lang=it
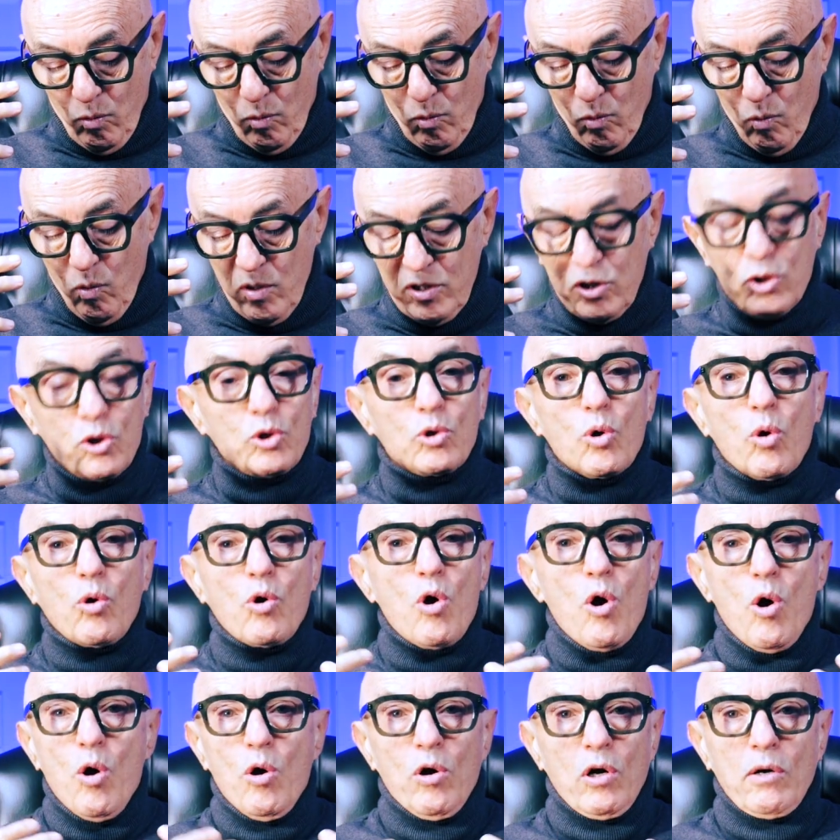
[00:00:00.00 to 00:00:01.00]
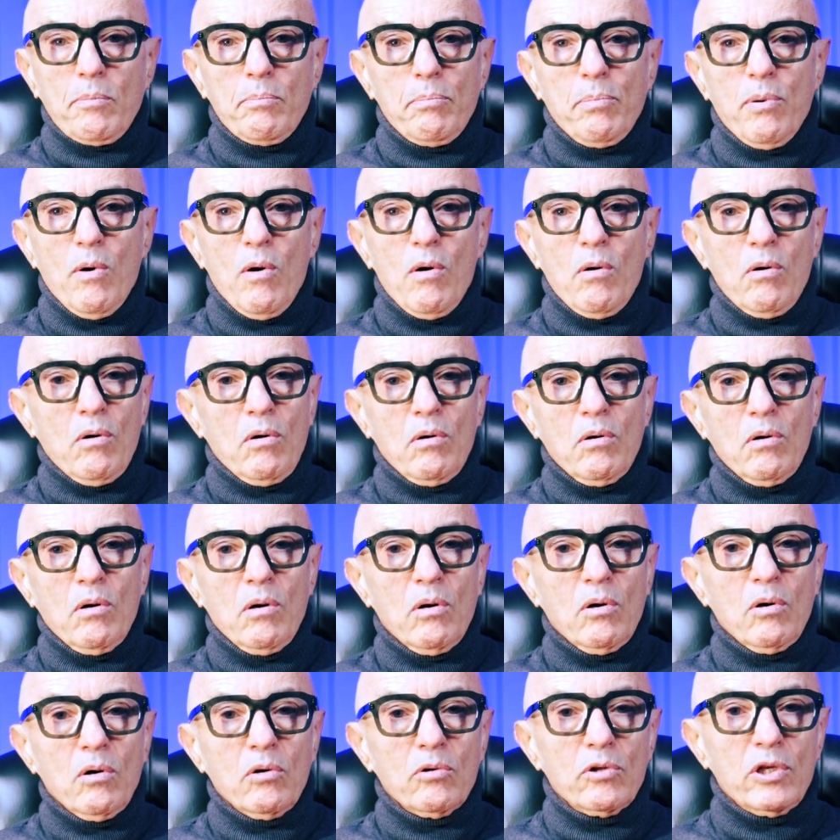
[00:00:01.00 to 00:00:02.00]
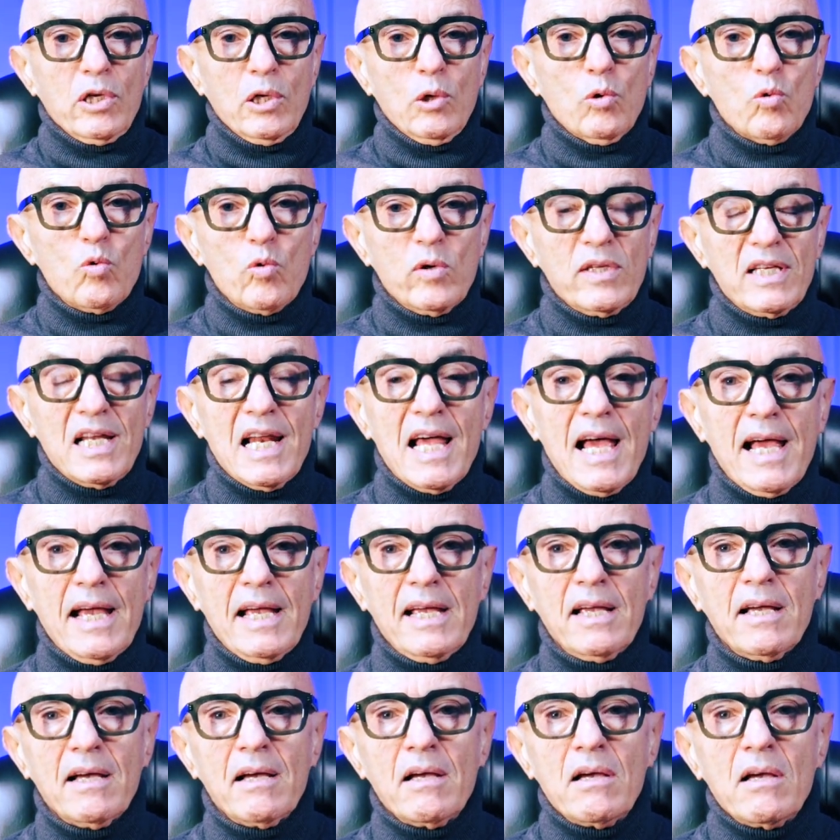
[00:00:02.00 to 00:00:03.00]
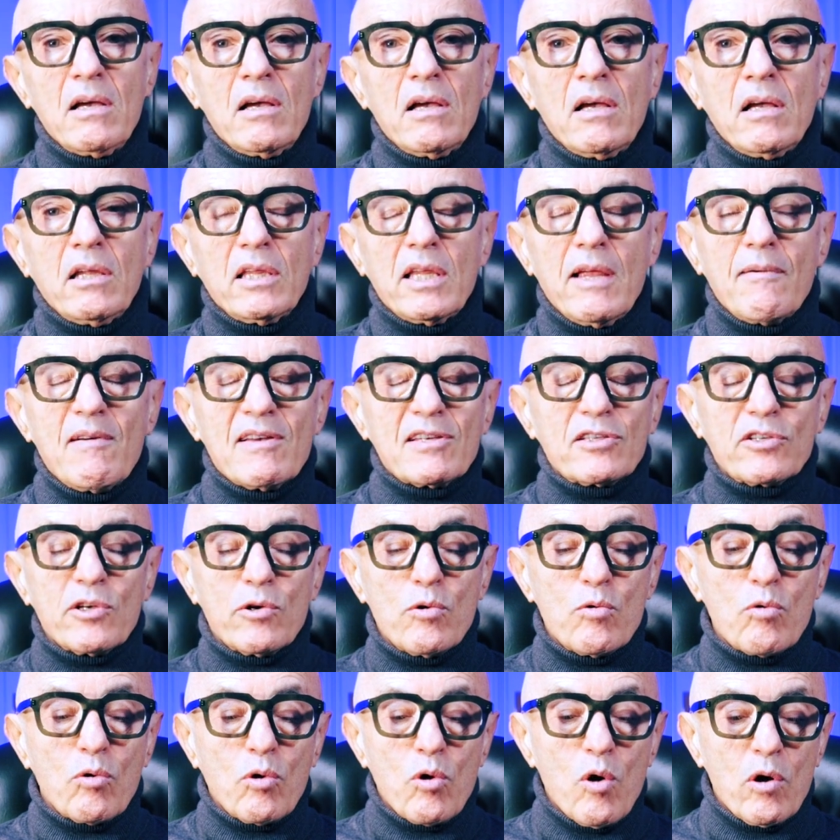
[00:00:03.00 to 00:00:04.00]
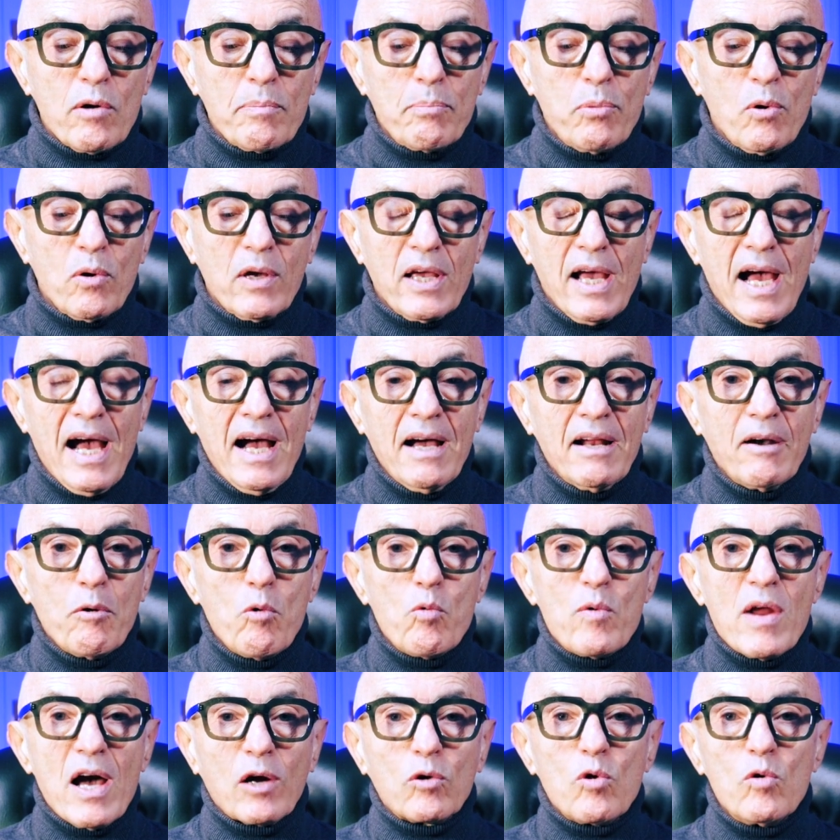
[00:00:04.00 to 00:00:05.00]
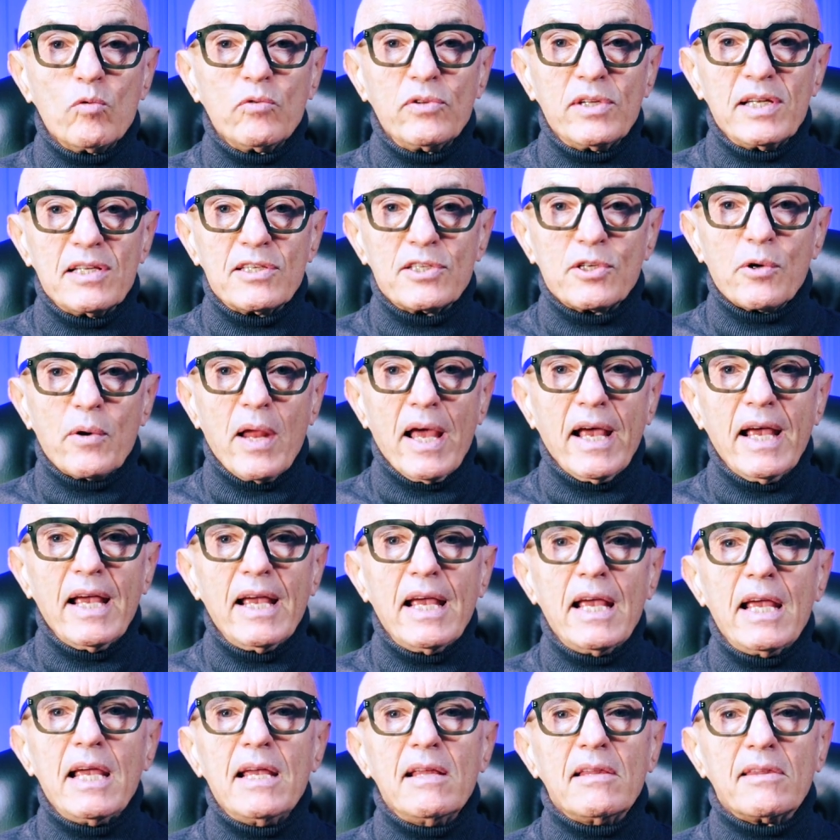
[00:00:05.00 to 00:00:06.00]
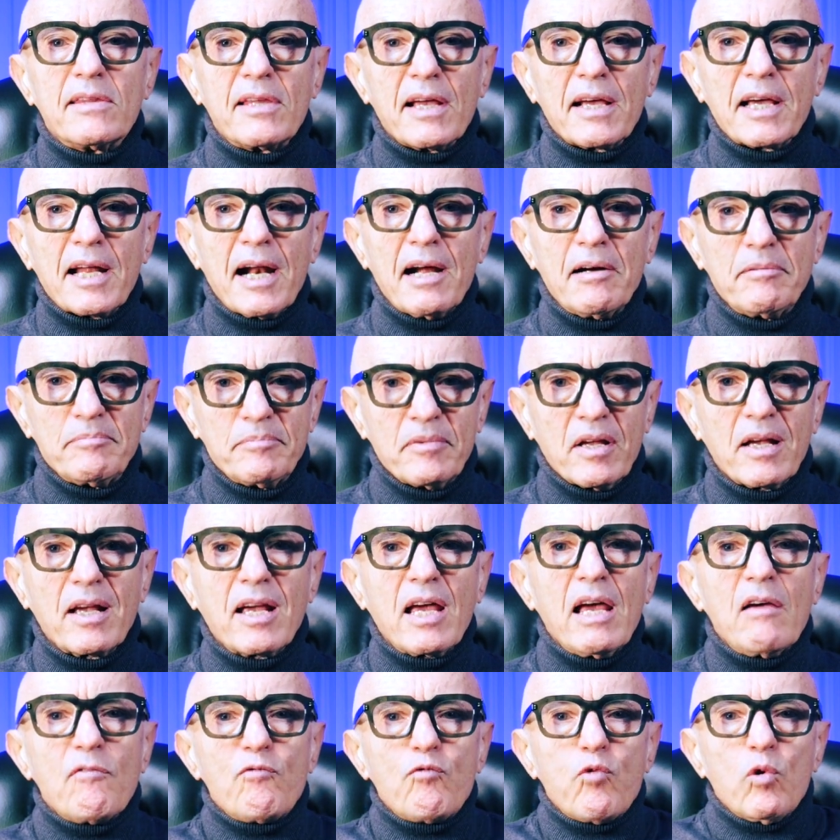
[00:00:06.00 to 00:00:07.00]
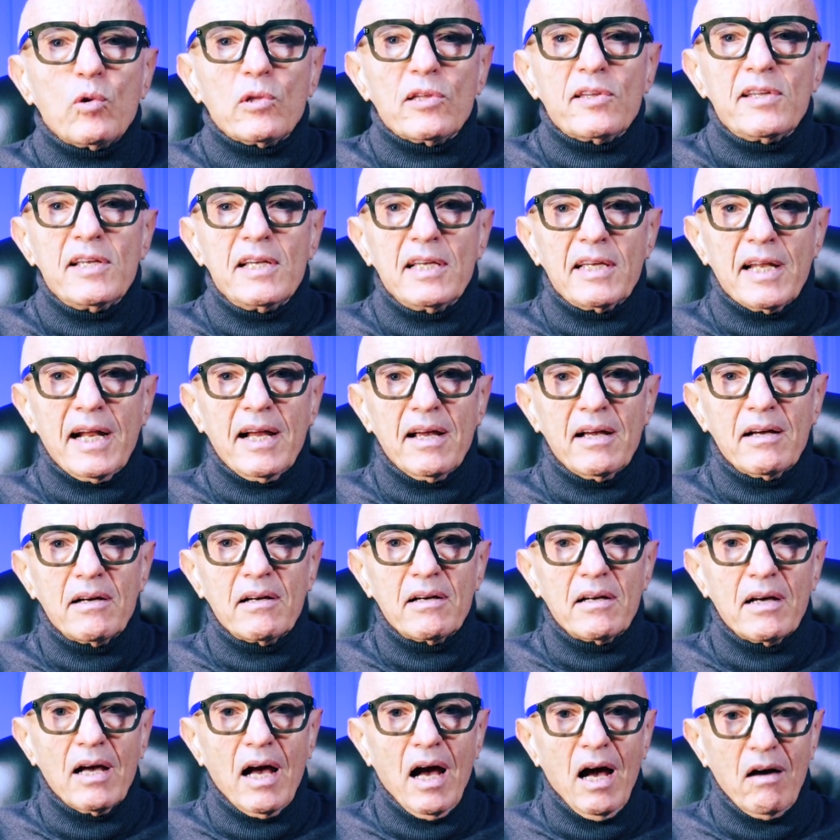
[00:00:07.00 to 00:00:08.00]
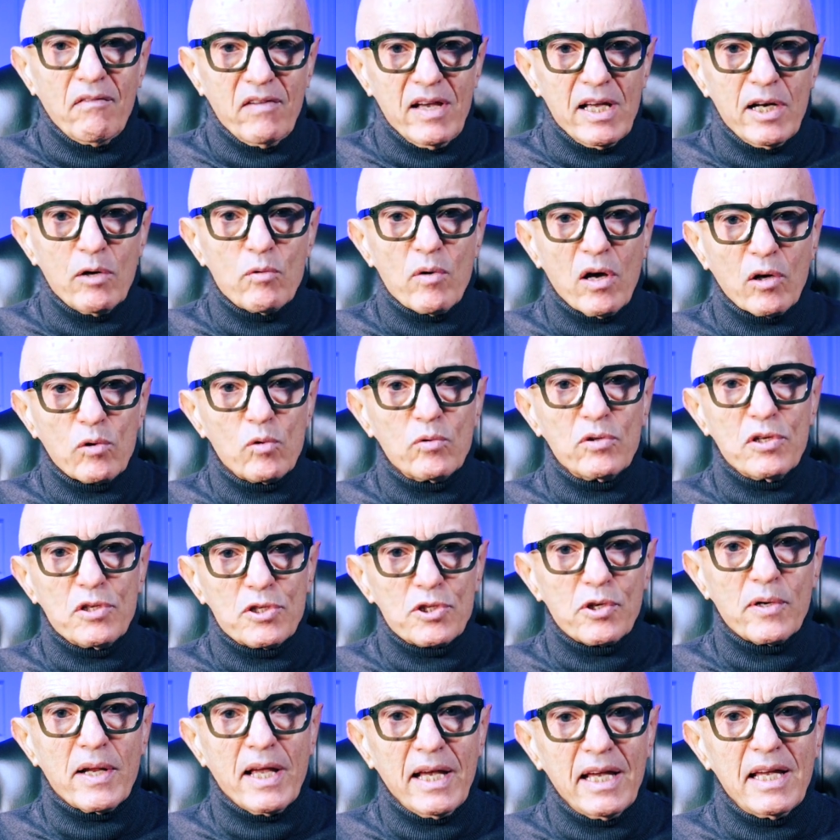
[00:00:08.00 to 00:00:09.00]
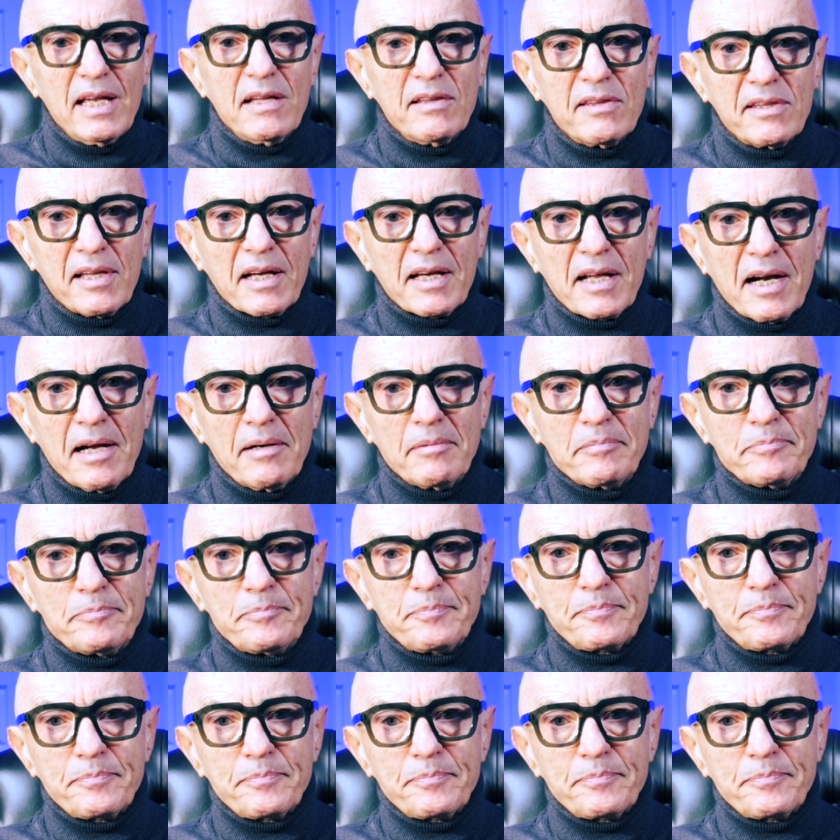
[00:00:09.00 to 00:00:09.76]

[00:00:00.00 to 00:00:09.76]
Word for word: questo corpo di lui, di lei, deve essere un corpo che ha una condizione integra. Che vuol dire avere una condizione integra?